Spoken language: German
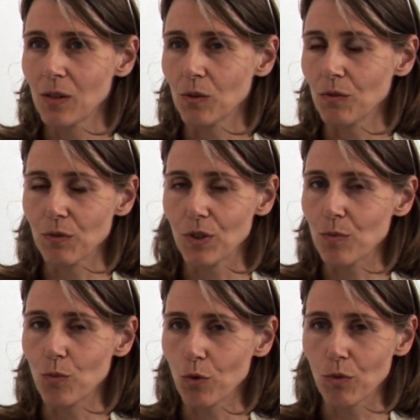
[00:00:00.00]
und wir
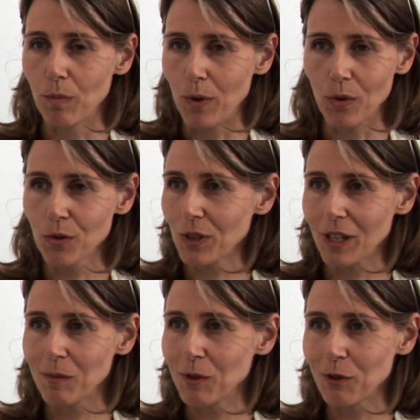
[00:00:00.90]
bauen auch
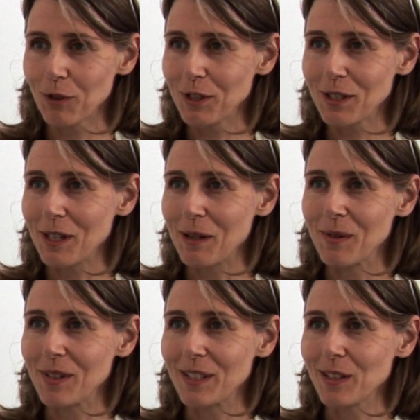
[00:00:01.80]
gern mit Holz,
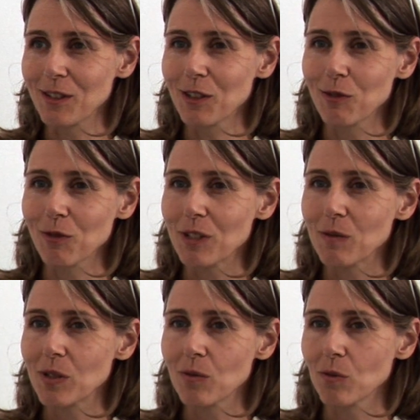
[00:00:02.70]
aber es ist nicht so, dass
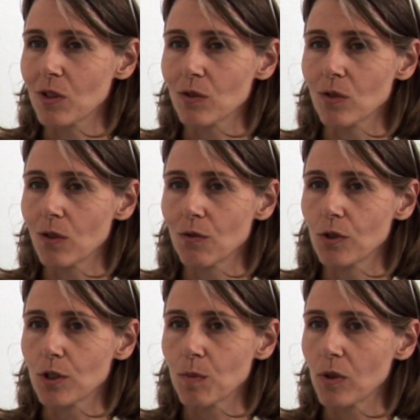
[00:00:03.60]
wir uns auf
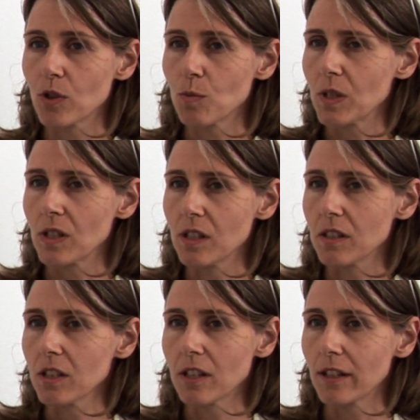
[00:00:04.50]
Holzbau jetzt
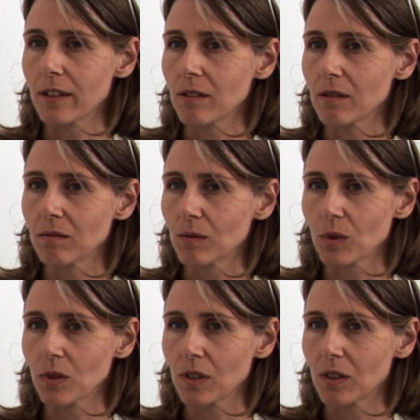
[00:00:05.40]
spezialisiert hätten,
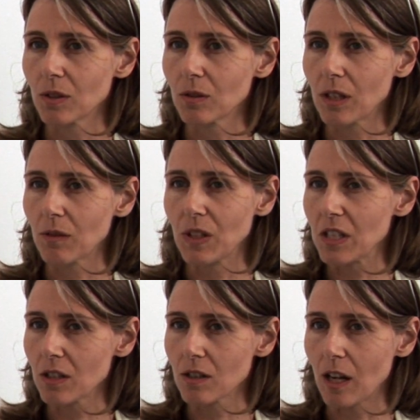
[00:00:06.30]
sondern hat, wenn
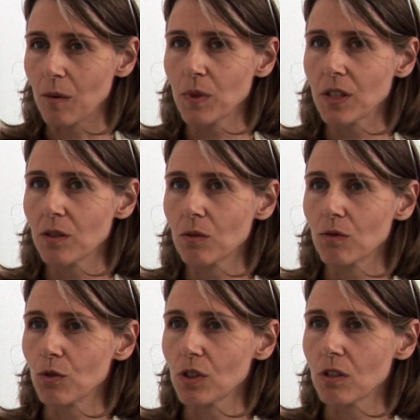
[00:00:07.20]
sich das anbietet und
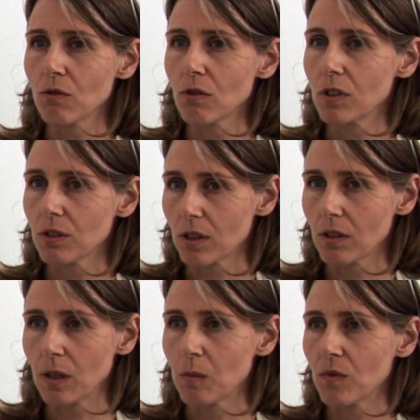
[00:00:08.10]
für sinnvoll ist, dann
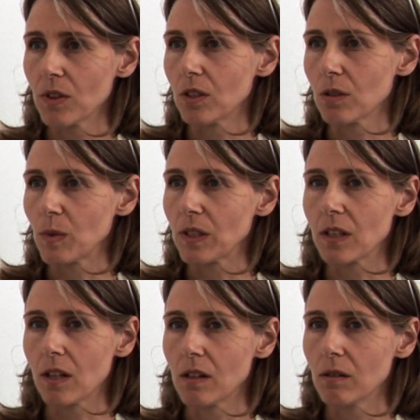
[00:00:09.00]
nehmen wir das
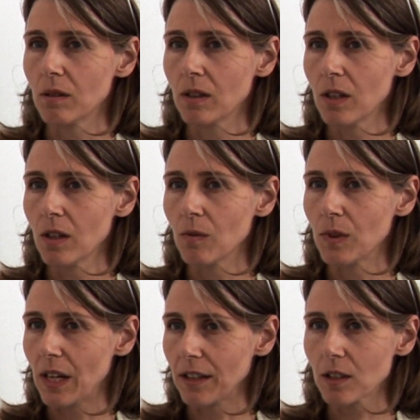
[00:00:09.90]
Material. Und
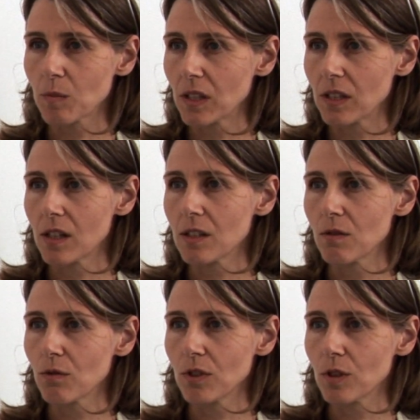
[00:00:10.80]
wenn anderes Material
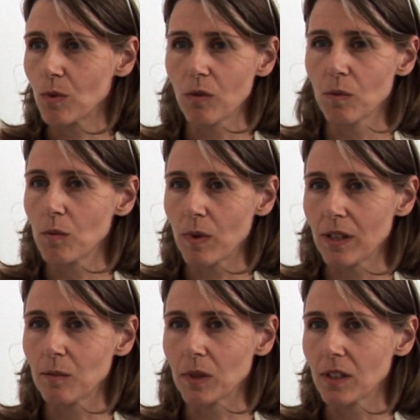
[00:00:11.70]
sinnvoll ist, bauen wir mit dem
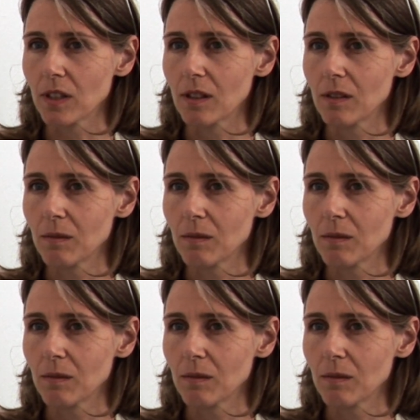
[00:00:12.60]
anderen Material.